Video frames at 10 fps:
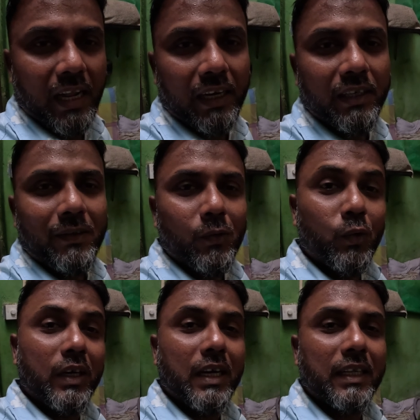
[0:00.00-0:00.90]
நாங்கள்
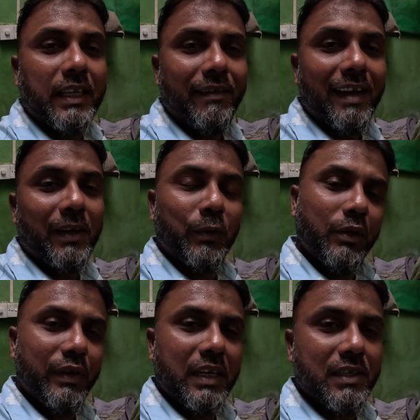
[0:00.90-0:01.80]
உங்களுக்கு தேவையான
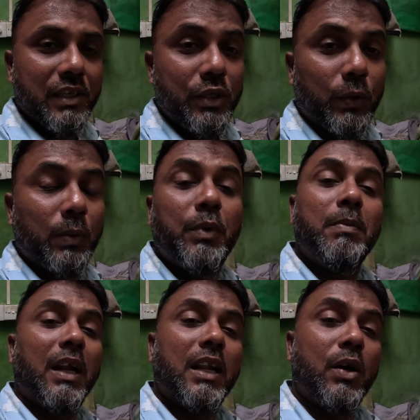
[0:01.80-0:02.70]
உதவிகளை செஞ்சு
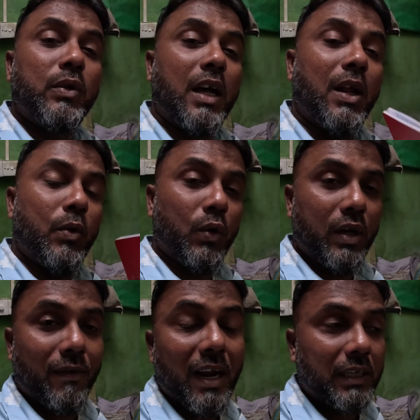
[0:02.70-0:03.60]
கொடுப்போம் அல்லாஹு தாலா
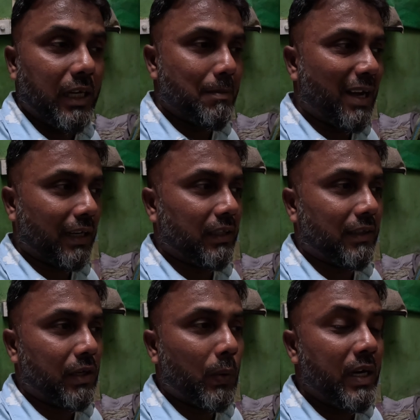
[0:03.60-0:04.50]
உங்களோட வாழ்க்கையில் பறக்க
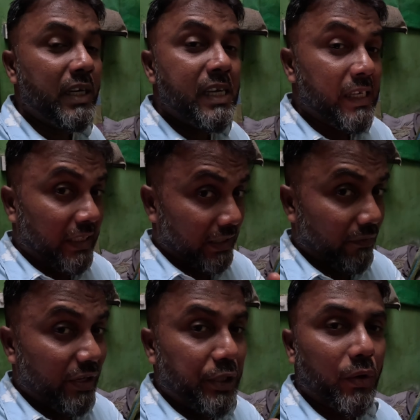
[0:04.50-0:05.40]
தருவான்
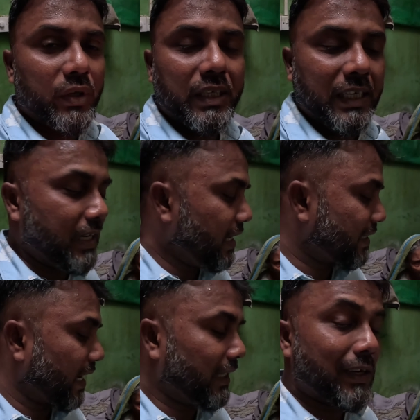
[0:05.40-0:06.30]
இந்த வீடியோவுக்கு கீழே
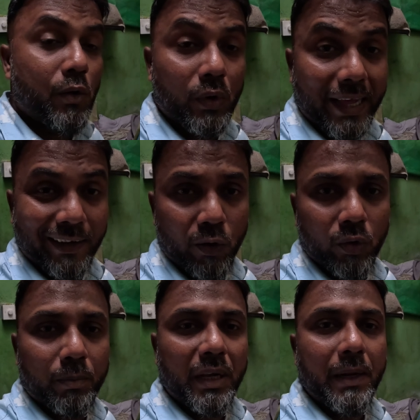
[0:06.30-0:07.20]
சைட்டில் உங்களோட
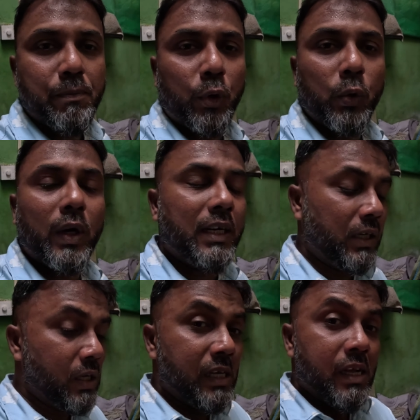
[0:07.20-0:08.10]
அக்கௌண்ட் நம்பரையும் போடுவான்
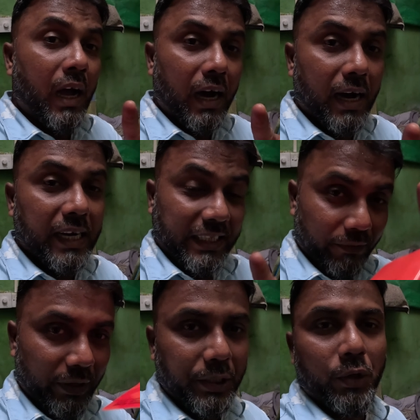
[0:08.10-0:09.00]

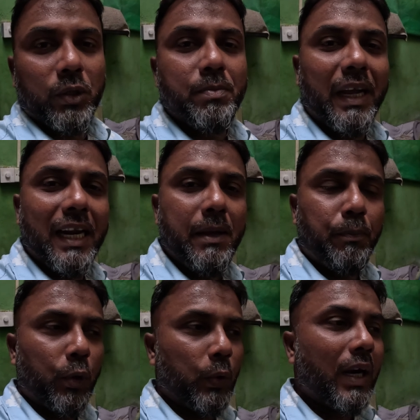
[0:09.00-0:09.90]
இந்த வீடியோவுக்கு
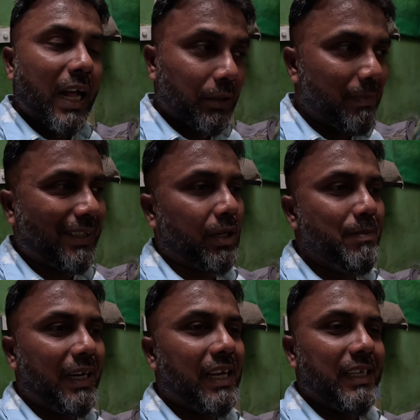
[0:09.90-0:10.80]
மேலேயும் போடுவேன் அது
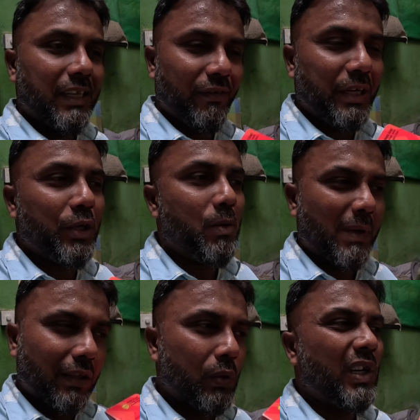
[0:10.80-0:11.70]
மட்டும் இல்லை இந்த வீடியோ
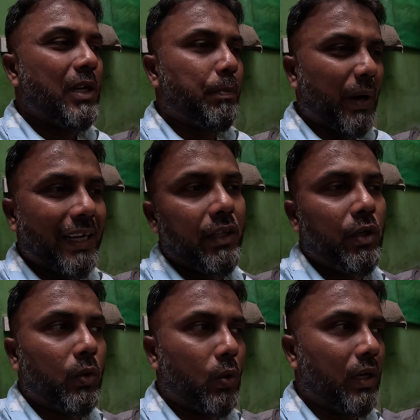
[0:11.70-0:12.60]
மற்றவங்களுக்கு
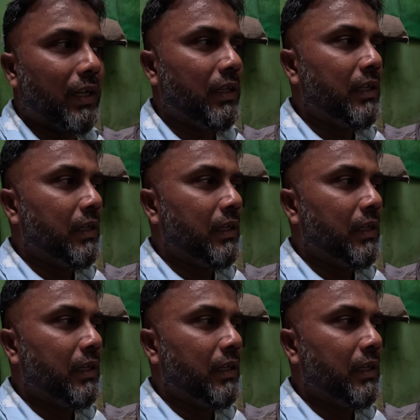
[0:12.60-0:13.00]
பகிர்ந்துக்கோங்க